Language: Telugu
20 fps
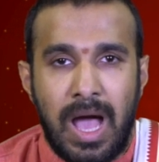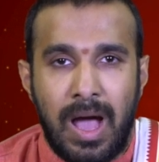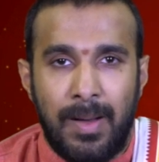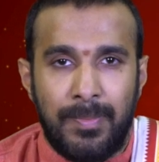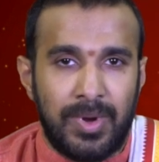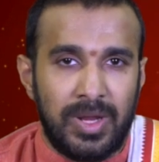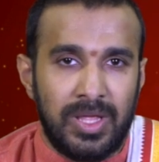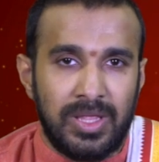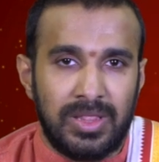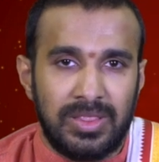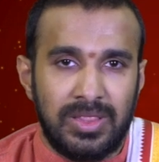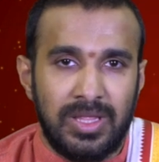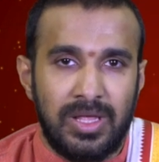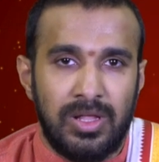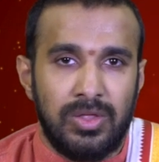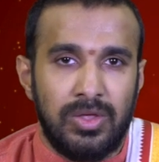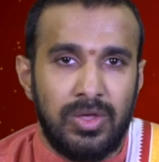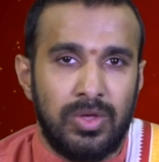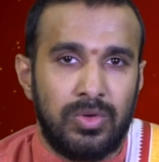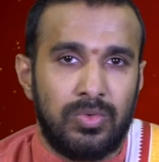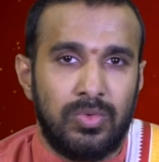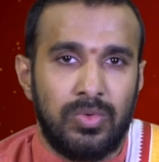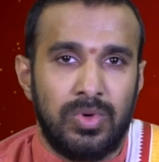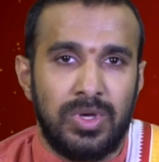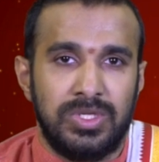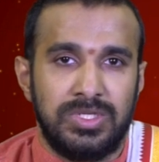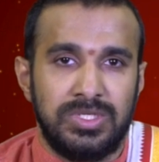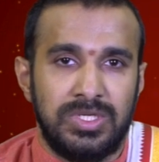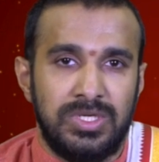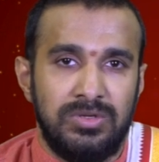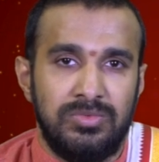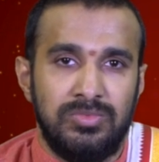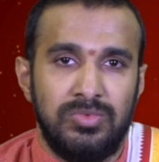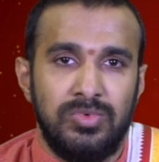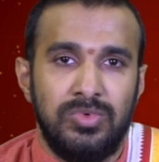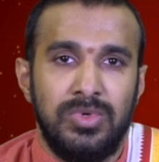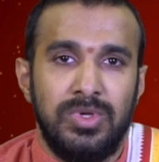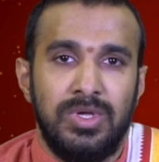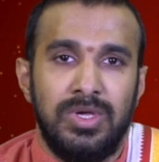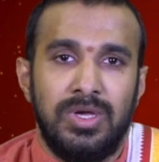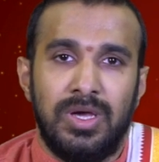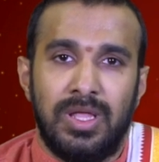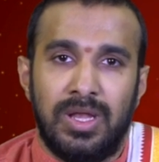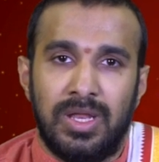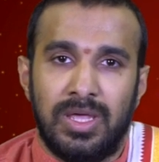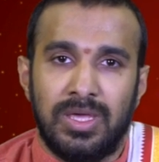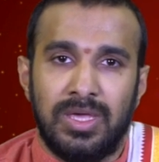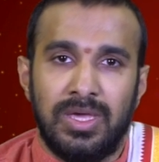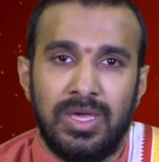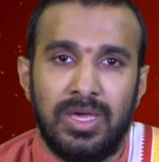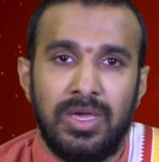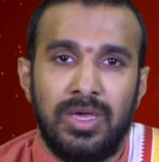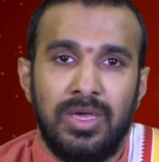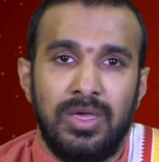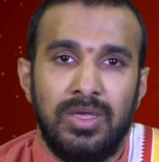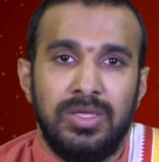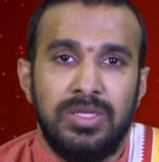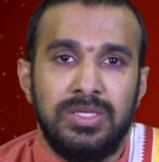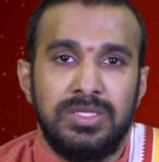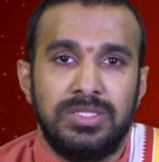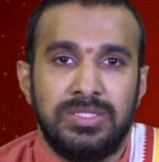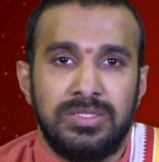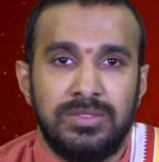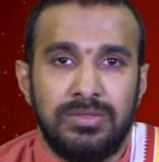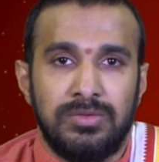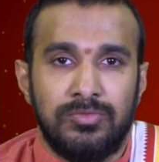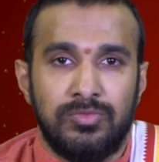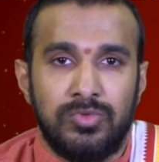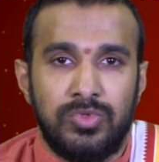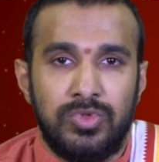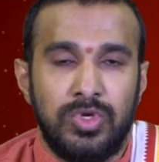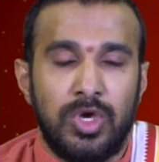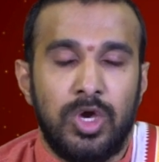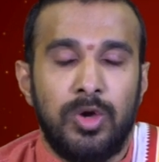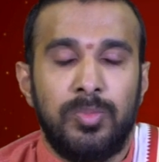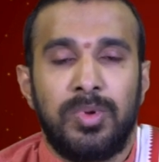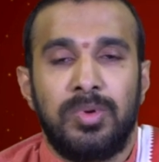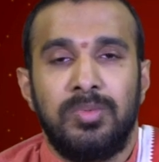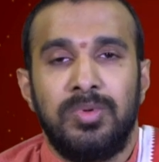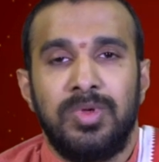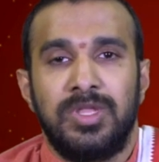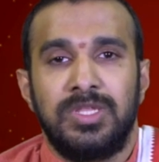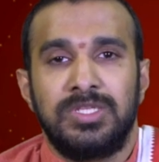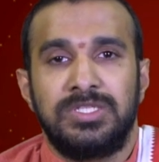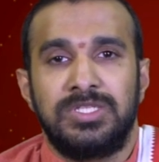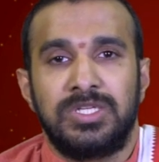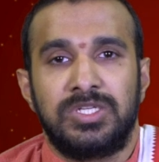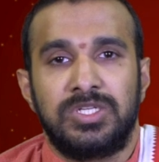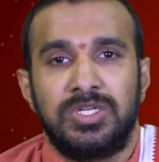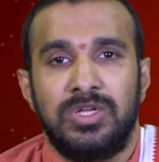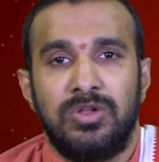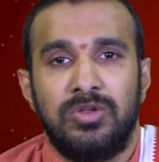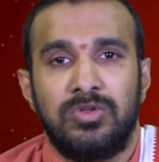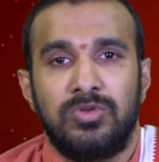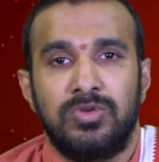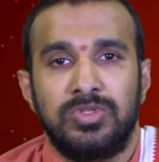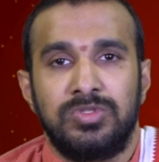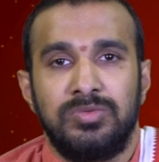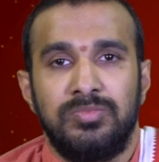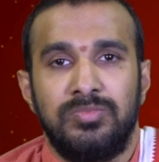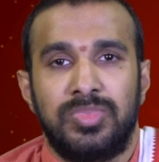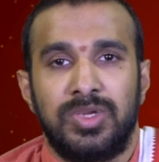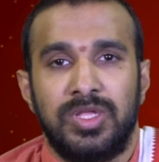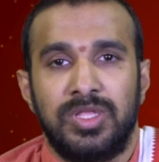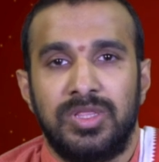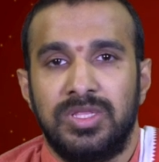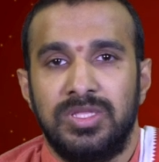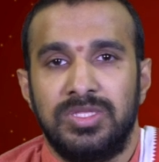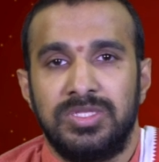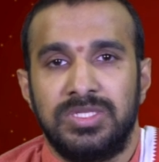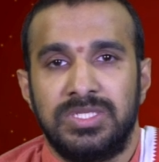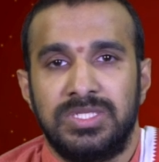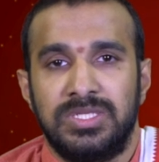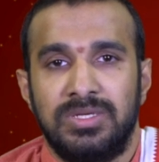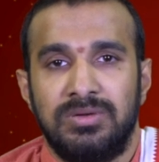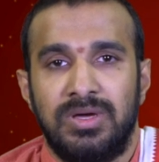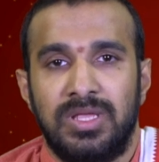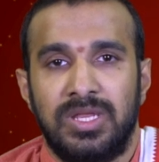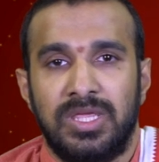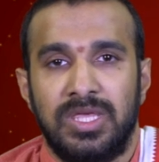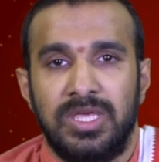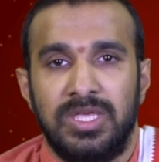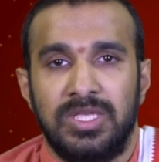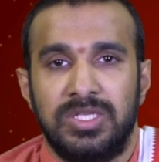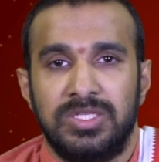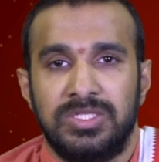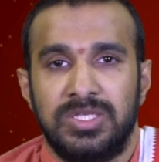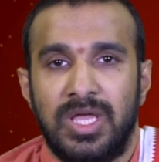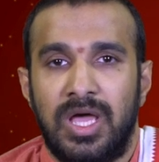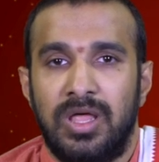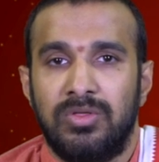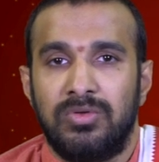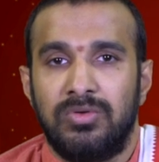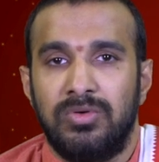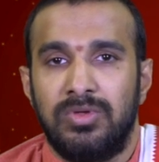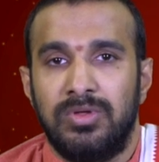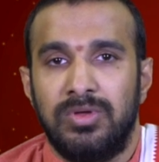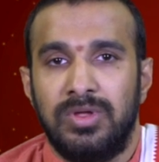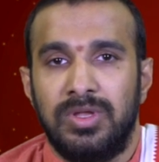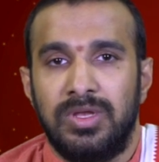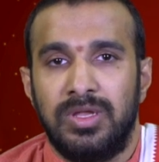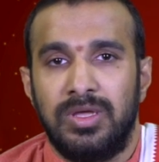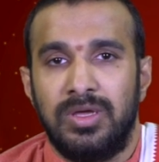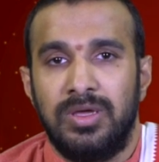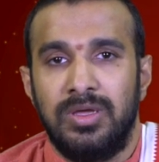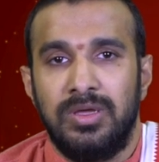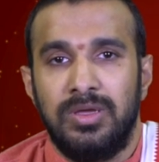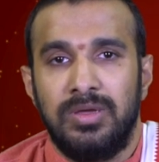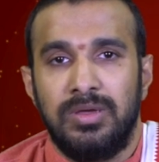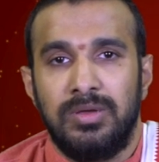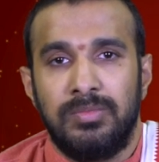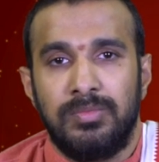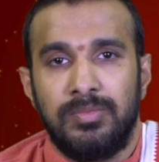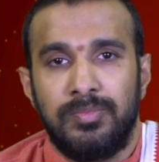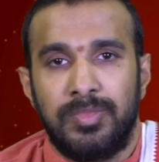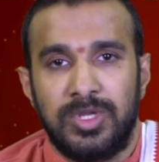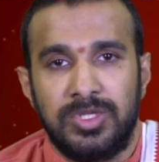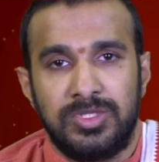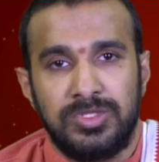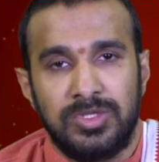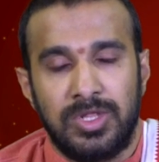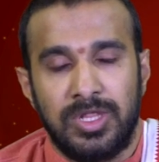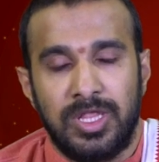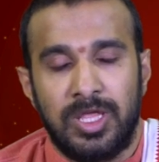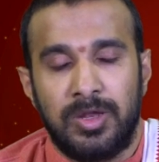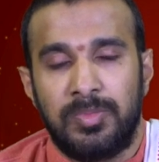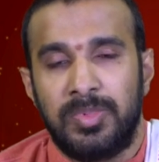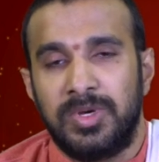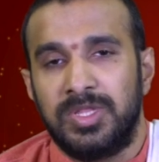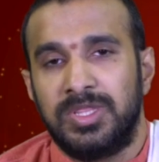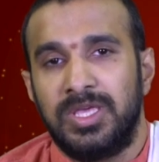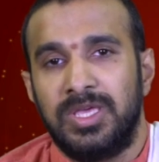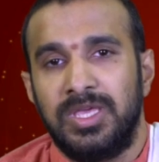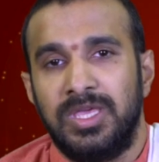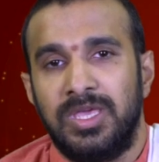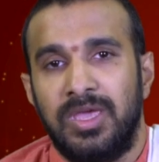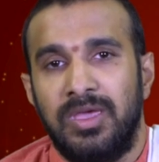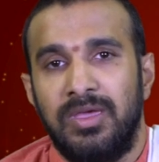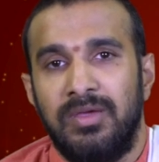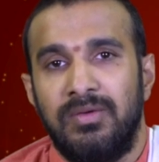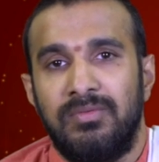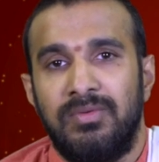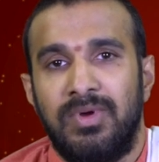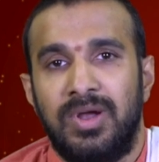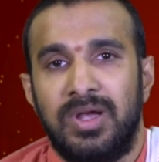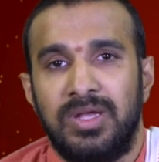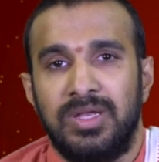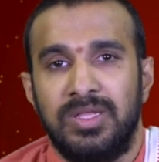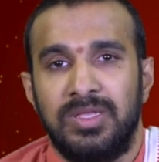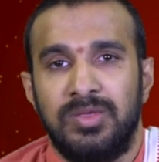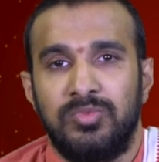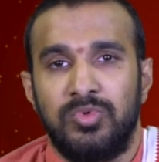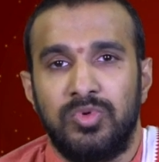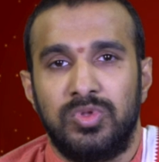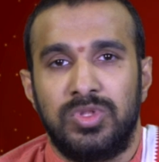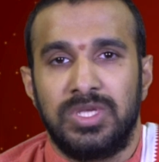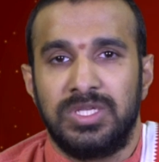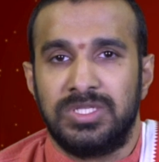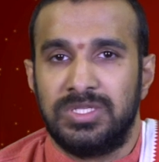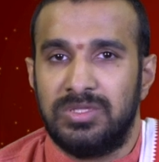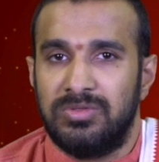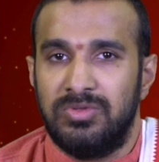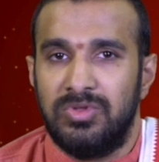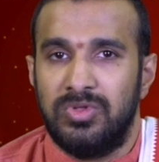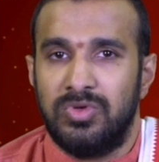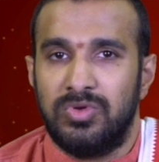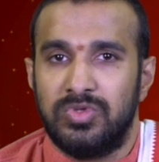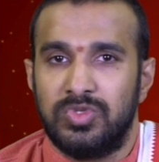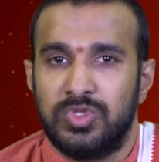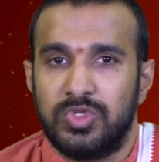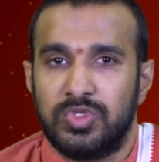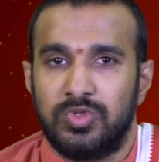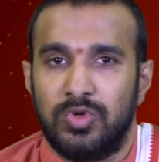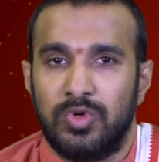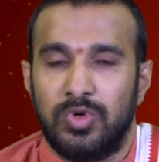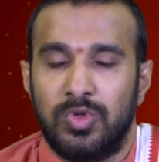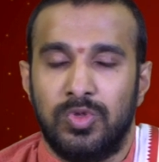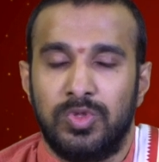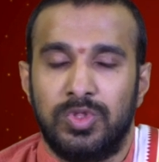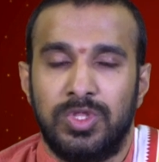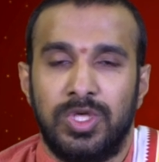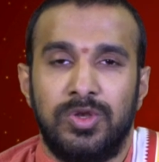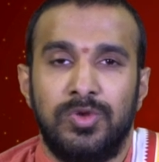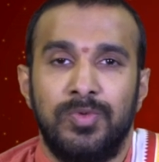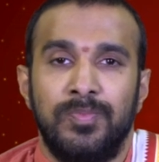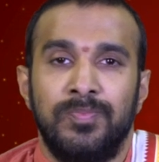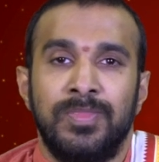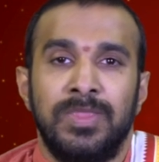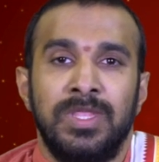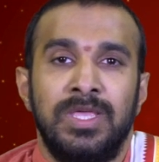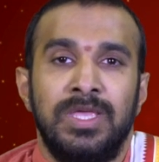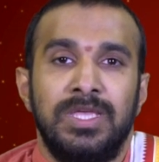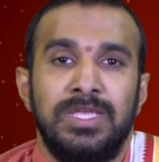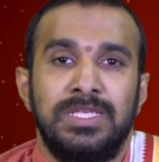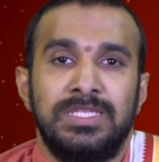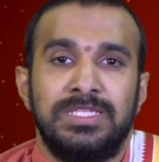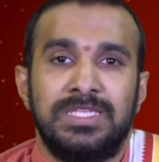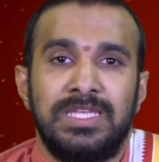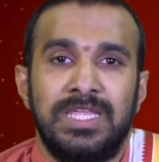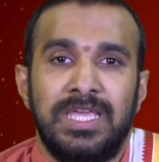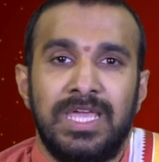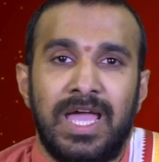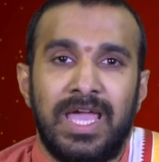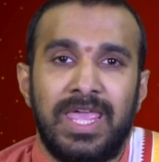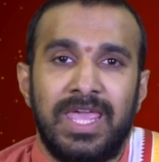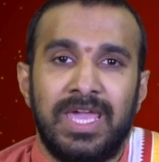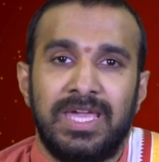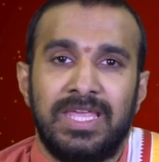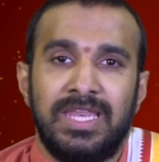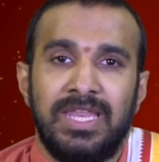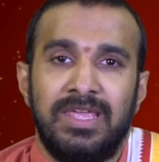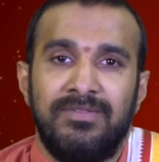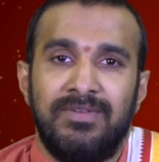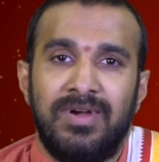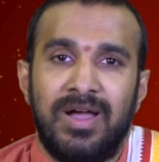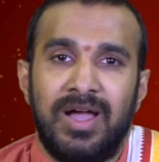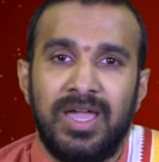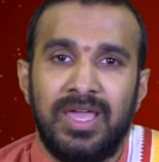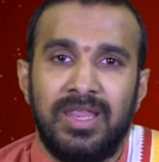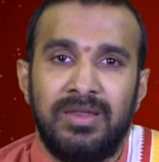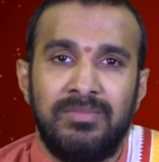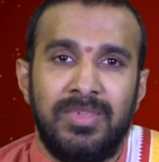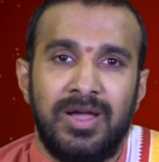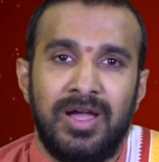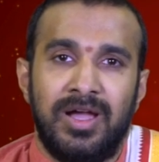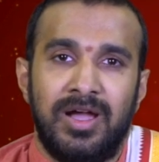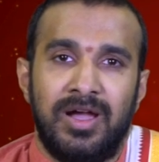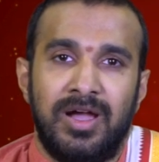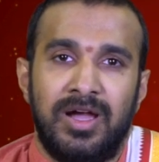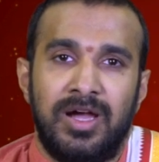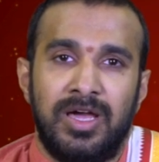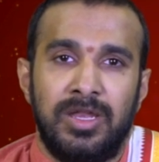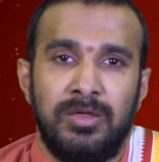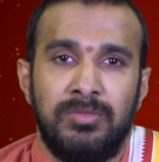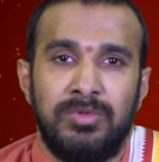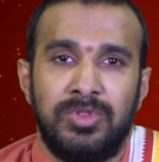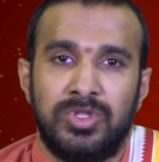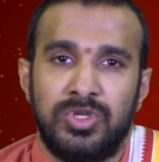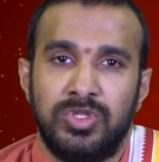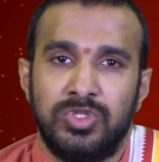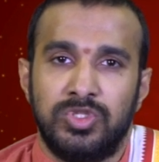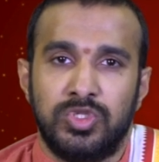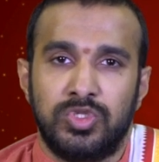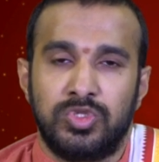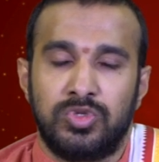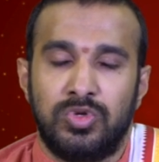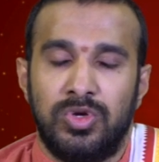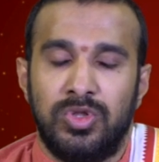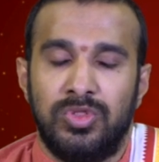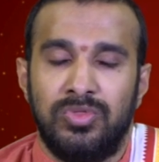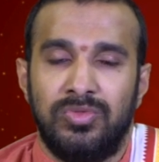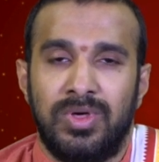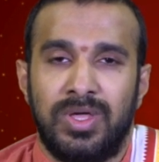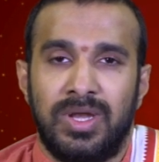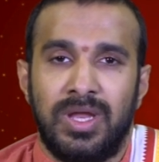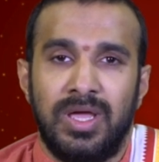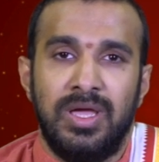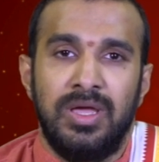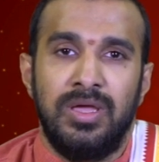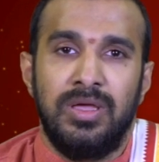ఆ ప్రయత్నాలు ఎక్కువగా చేయడము అలాగే ఉద్యోగపరమైన శిక్షణ కోసం ప్రయత్నం చేసేవారికి సానుకూలమైన పరిస్థితులు ఏర్పడతాయి వాటిని పూర్తిగా సద్వినియోగం చేసుకోగలుగుతారు శ్రీ హయగ్రీవాయన మహా అనే మంత్రం చేసుకోవడం ద్వారా